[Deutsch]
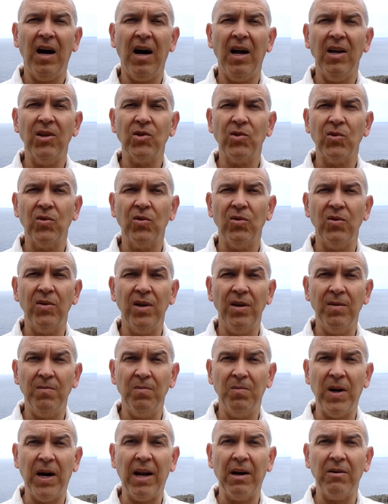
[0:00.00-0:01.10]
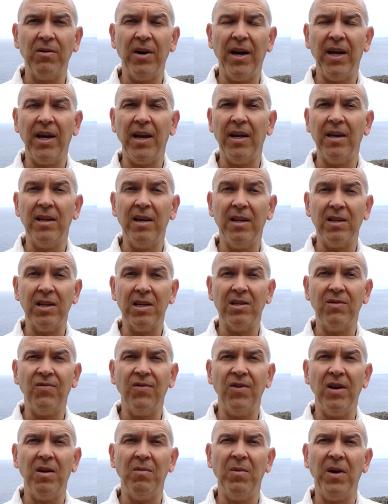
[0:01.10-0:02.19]
Also in Paraguay regnet es
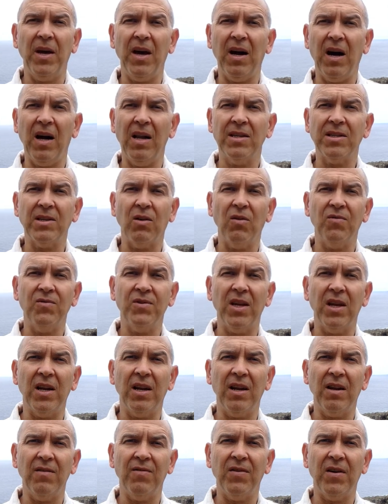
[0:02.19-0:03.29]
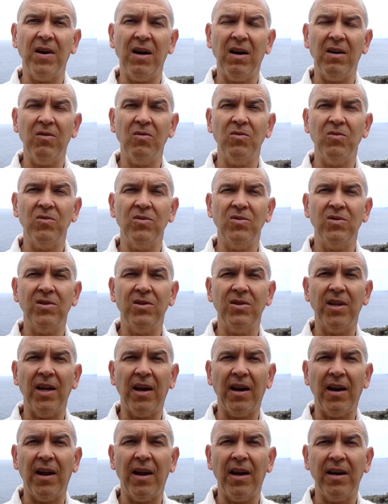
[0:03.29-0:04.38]
viel mehr als auf Teneriffa und
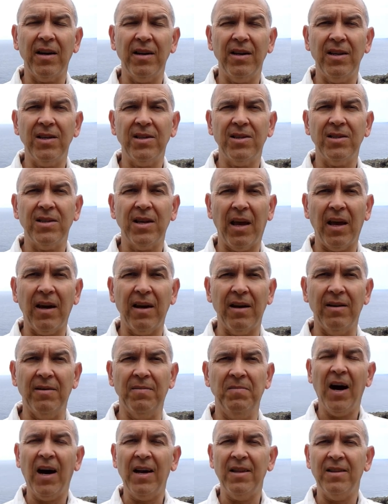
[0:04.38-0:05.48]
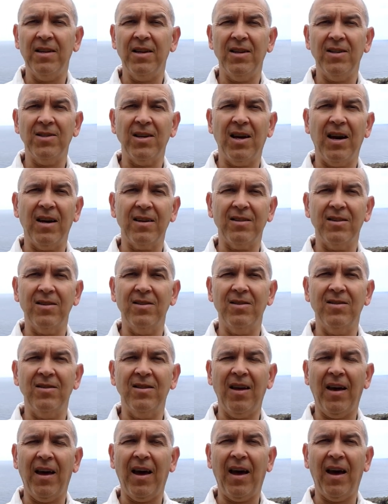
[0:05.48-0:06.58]
der Regen ist Segen. Andere
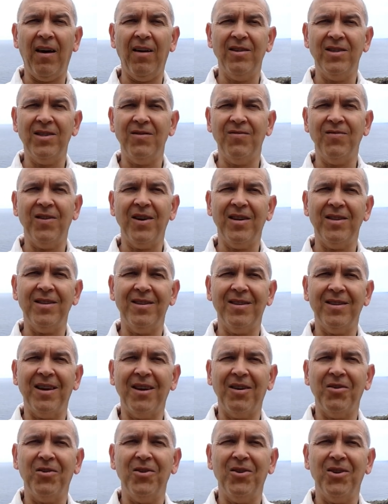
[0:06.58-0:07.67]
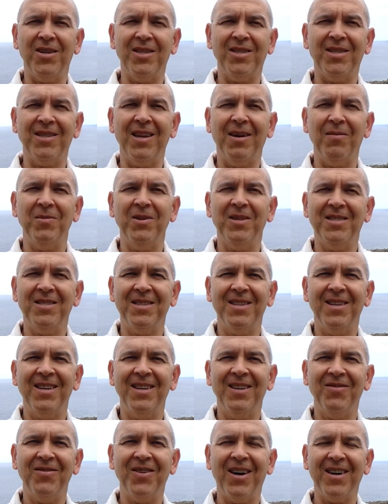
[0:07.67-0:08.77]
sagten, naja, sie werden gekürzt, damit sie
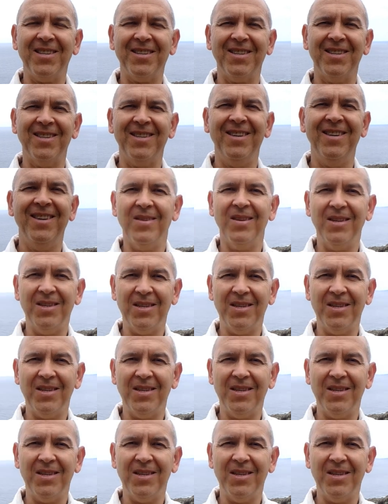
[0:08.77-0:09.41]
nicht wachsen.